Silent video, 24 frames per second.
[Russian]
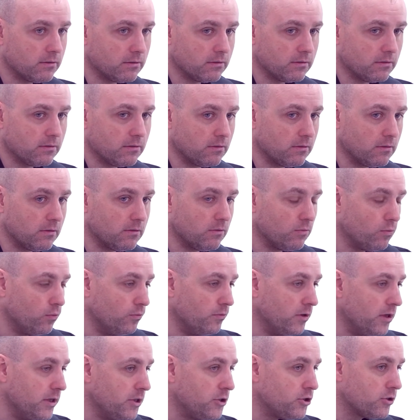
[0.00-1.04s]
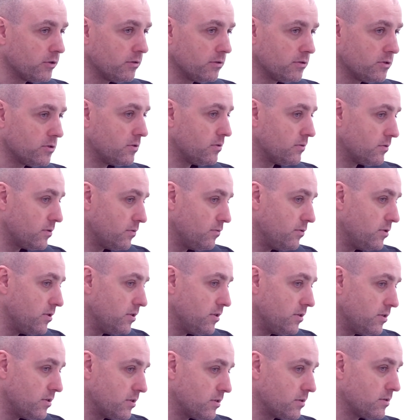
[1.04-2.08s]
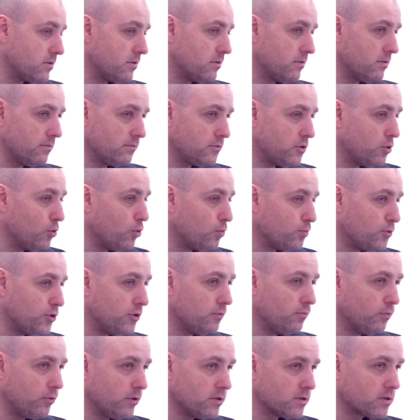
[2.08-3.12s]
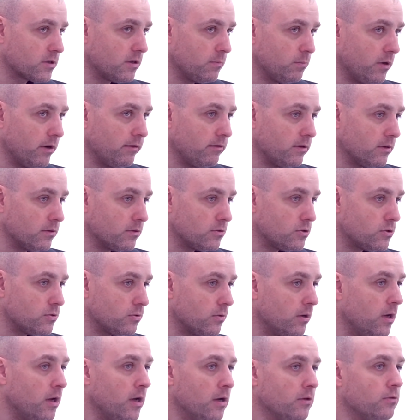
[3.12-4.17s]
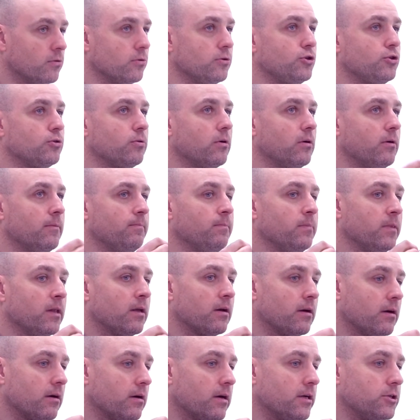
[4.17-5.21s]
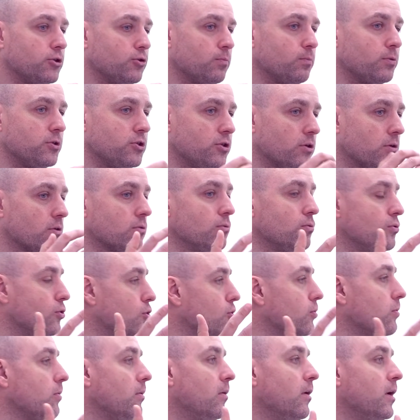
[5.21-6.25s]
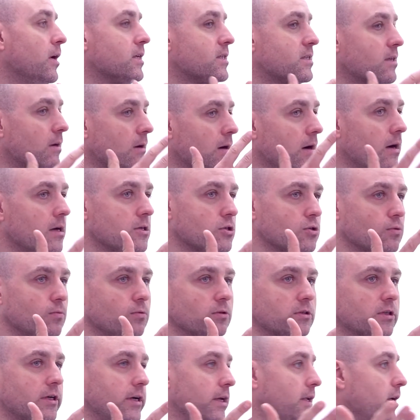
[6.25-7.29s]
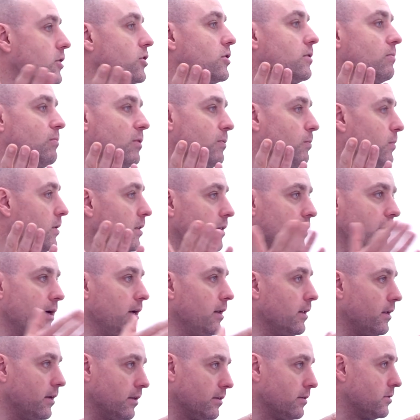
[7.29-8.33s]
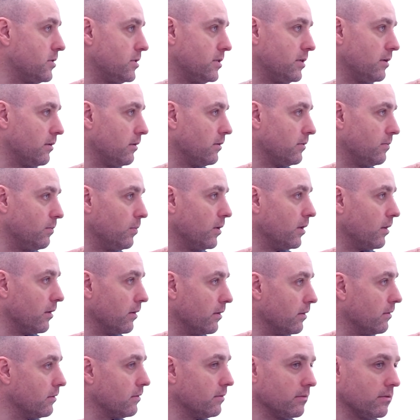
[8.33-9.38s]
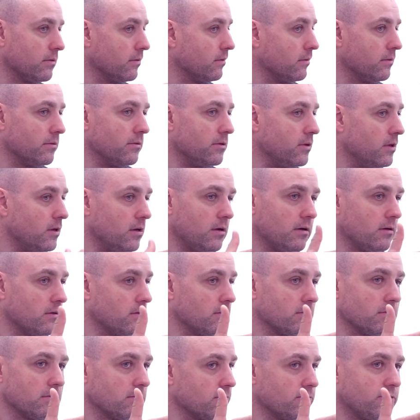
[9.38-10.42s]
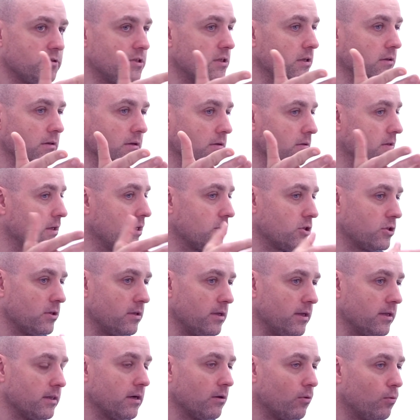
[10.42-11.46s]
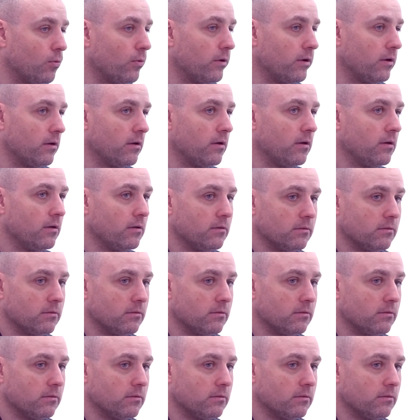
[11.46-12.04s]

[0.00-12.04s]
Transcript: э, увеличилась в связи с э, всеобщей воинской повинностью. Но еще э, хочу подчеркнуть, что сразу, вот, конечно, моментально это сделать было э, не в силах даже для такой